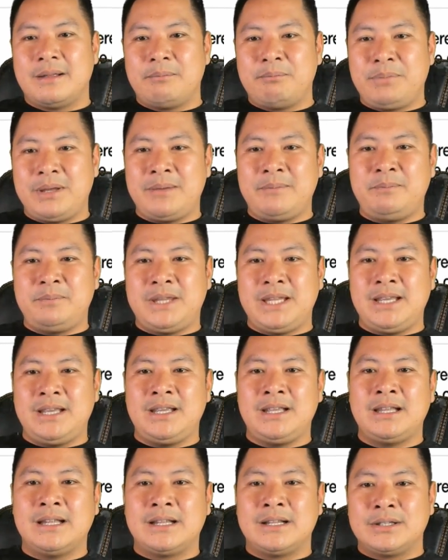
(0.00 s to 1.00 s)

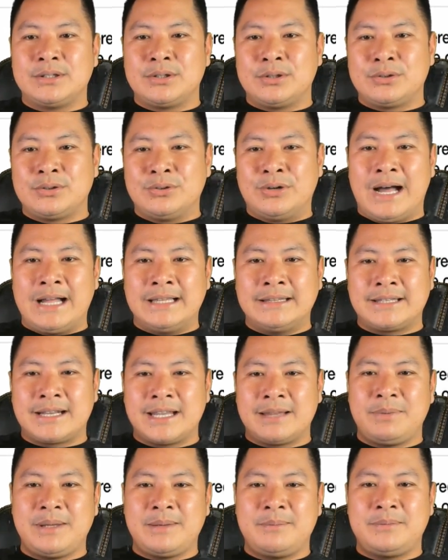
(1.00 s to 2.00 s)
50 to
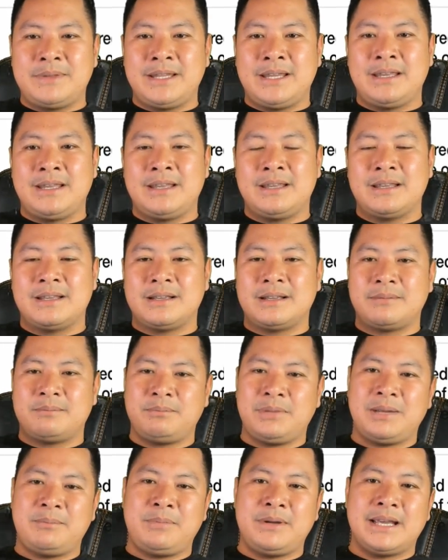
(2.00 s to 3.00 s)
250
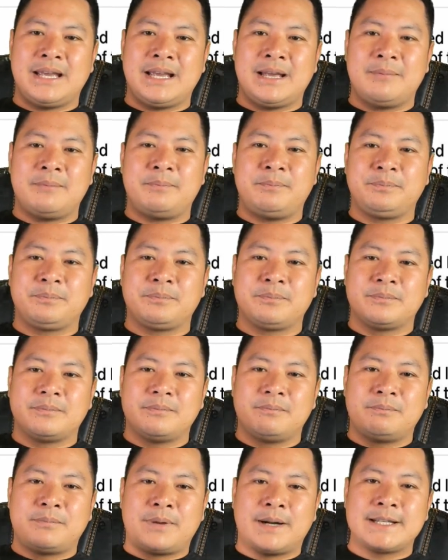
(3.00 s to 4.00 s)
ppm
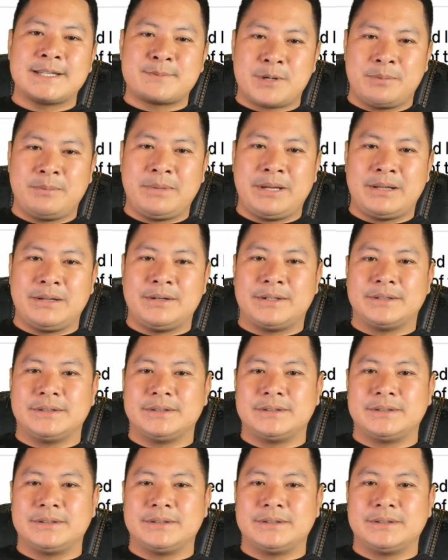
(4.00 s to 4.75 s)
parts per million.